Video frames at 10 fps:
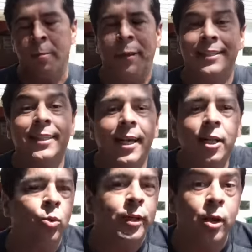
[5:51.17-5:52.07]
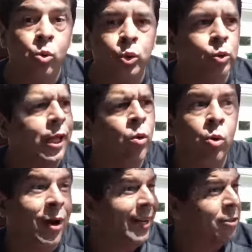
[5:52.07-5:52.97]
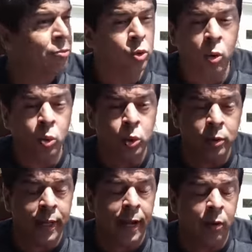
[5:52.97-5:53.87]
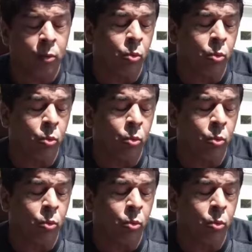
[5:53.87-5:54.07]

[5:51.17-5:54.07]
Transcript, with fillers: Mas quem não tem curso técnico, igual o cara, tipo, só curso técnico.